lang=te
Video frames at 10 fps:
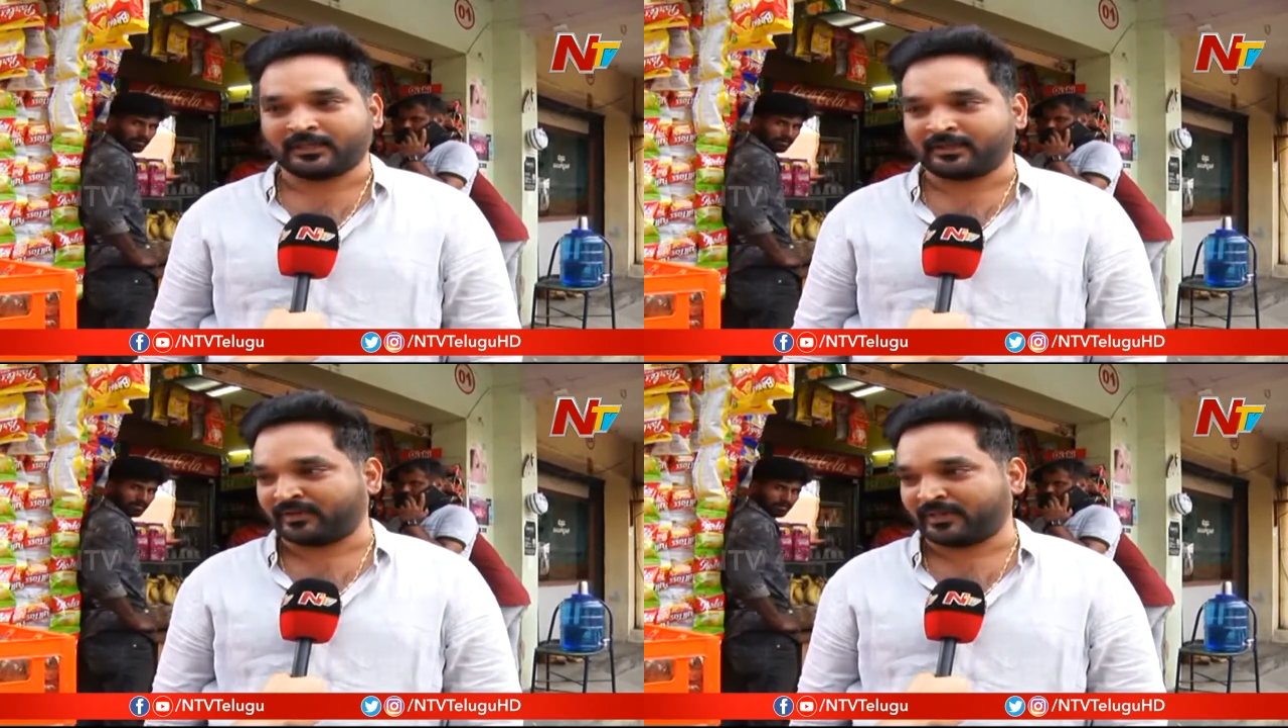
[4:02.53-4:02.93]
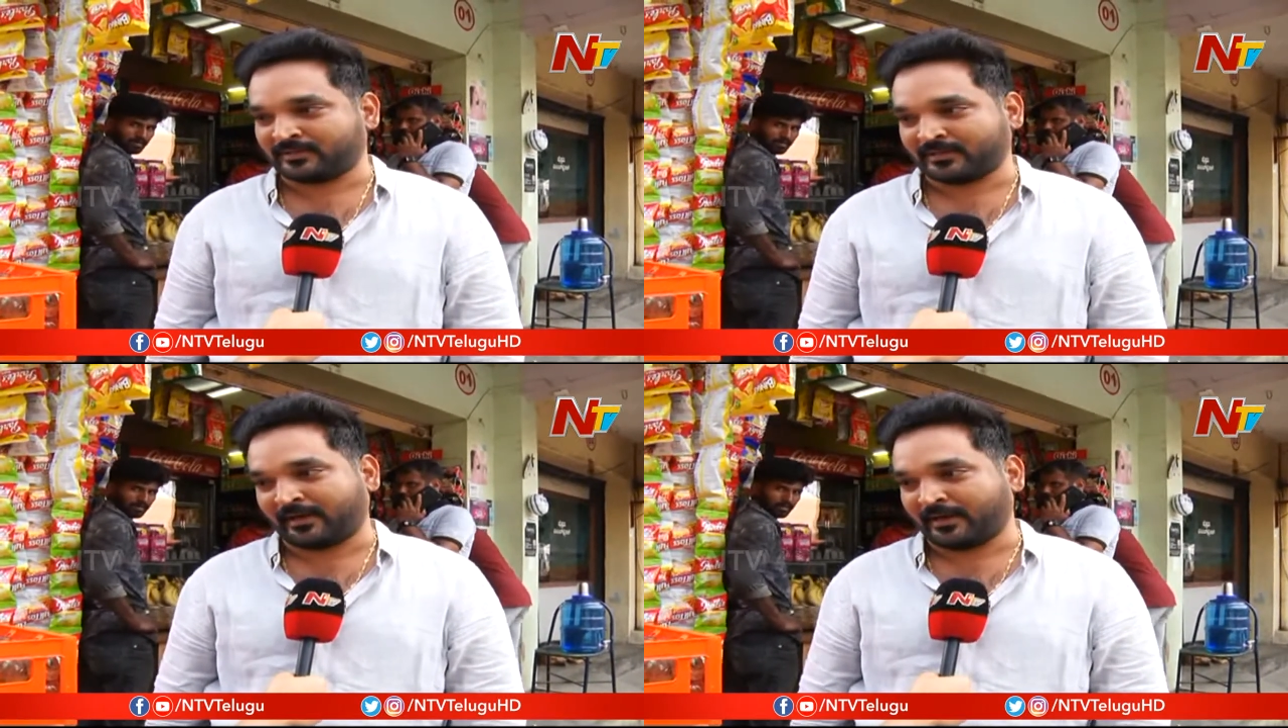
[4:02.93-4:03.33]
థర్టీ ఫైవ్
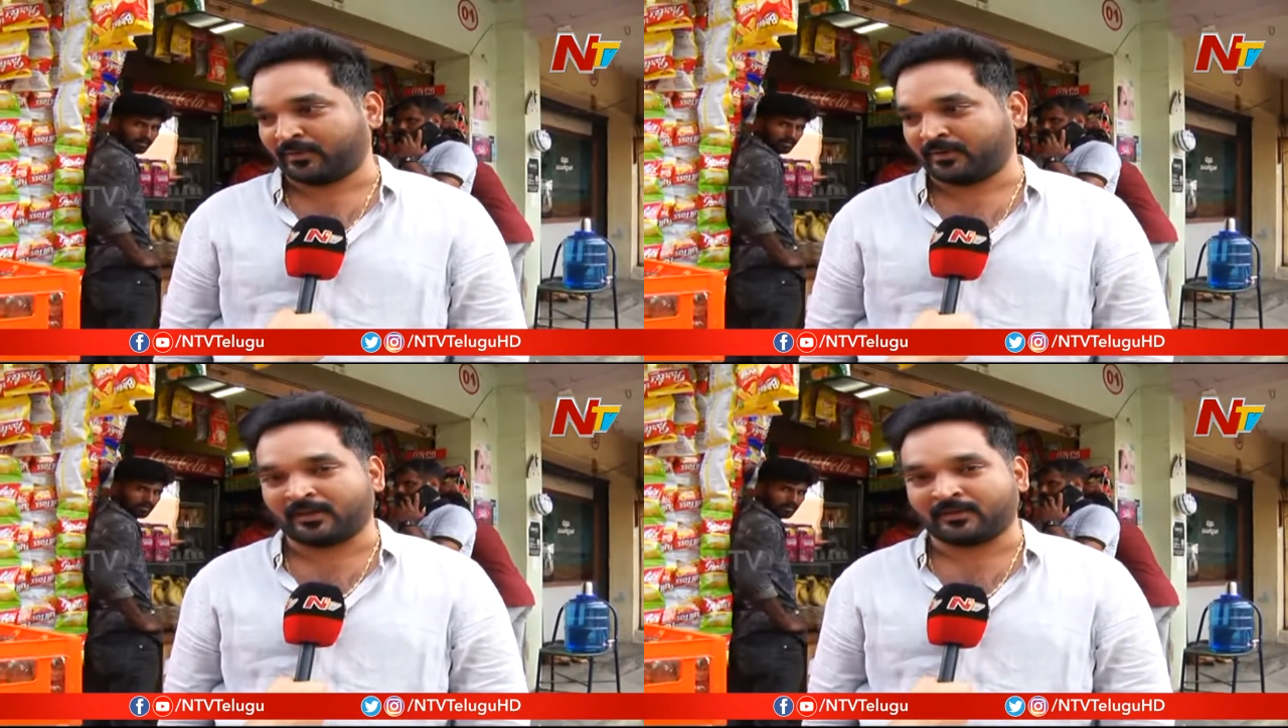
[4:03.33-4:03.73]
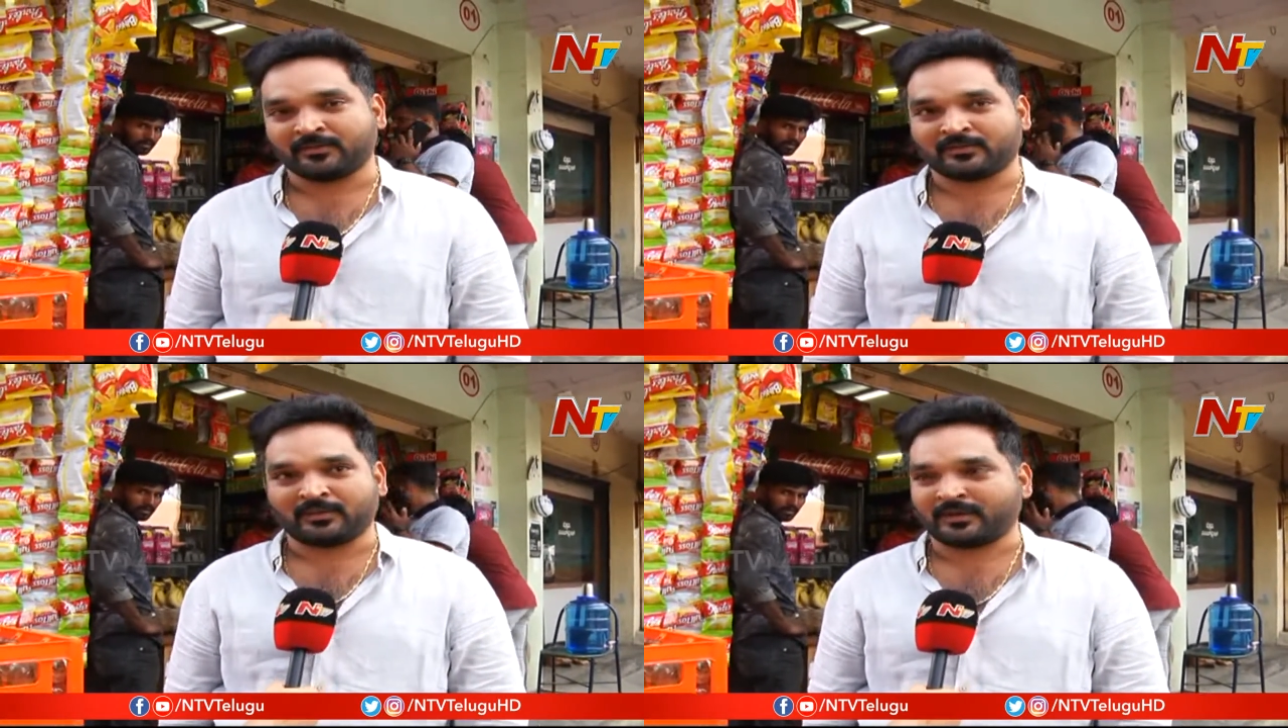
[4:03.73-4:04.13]
ఇయర్స్గా ఇక్కడే ఉన్నాను
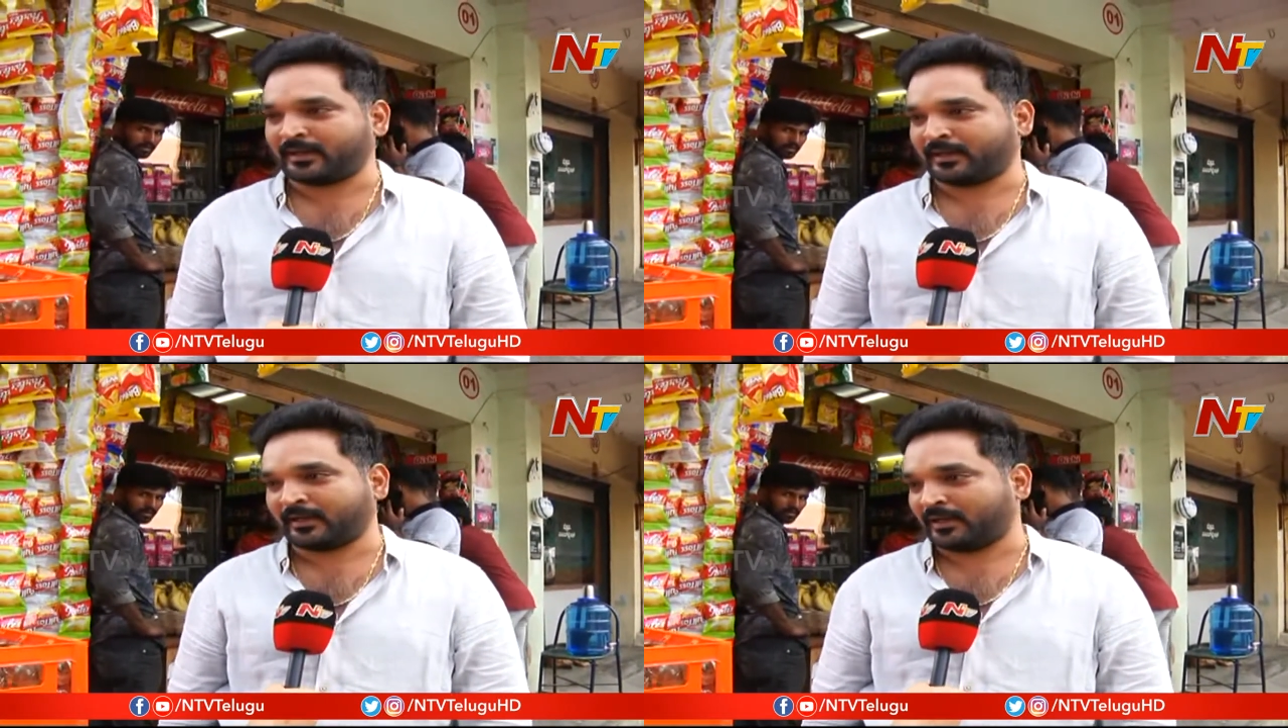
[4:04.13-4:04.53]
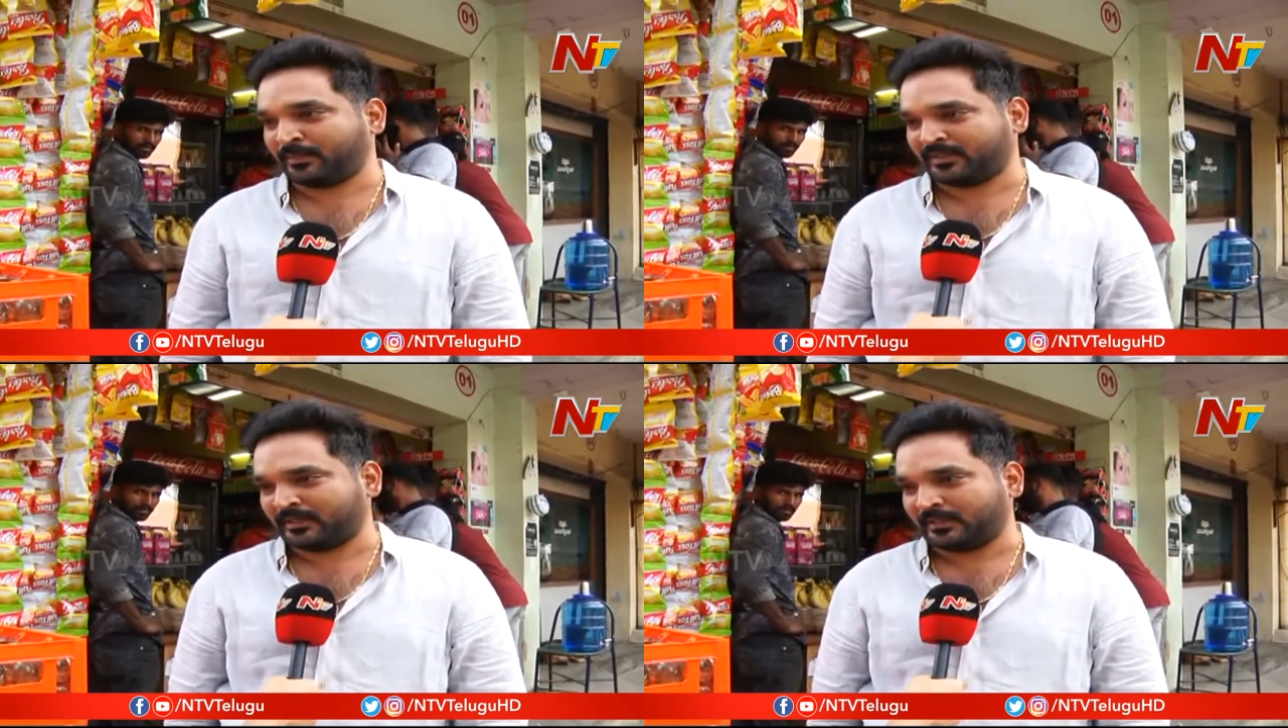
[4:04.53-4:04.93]
సో ఇక్కడ ఇక్కడ
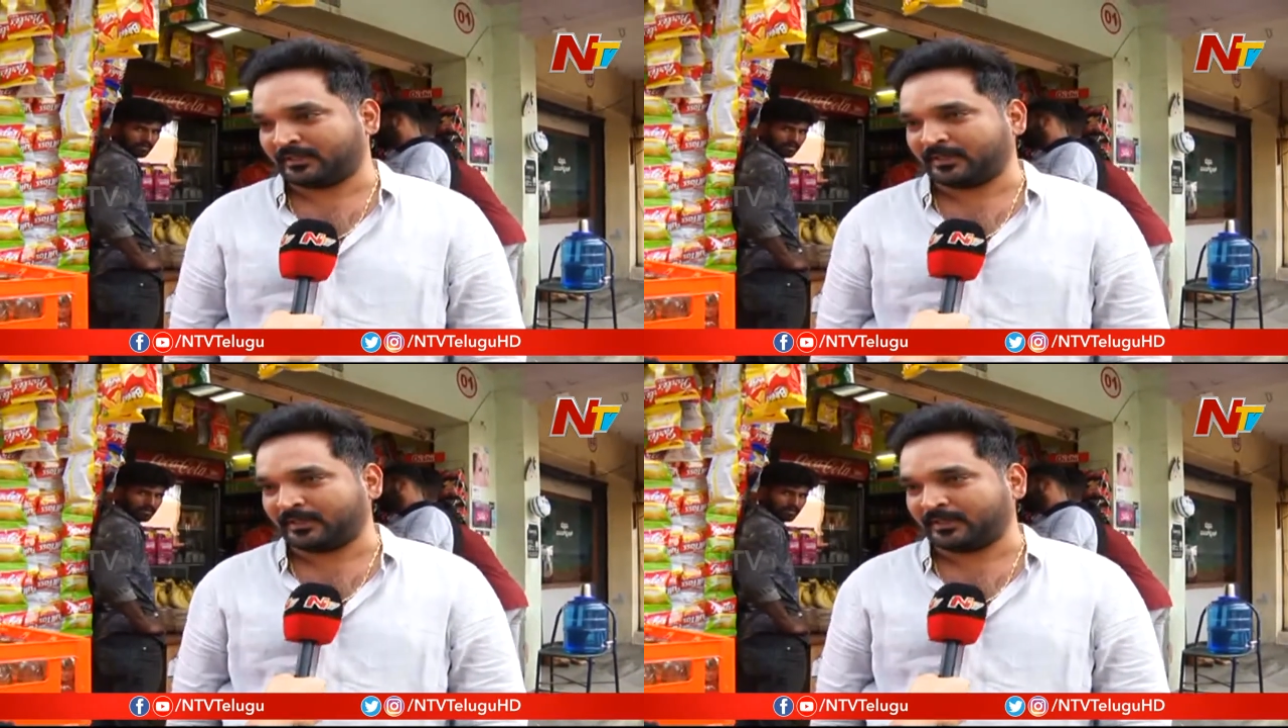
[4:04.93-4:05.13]
కనిపించలే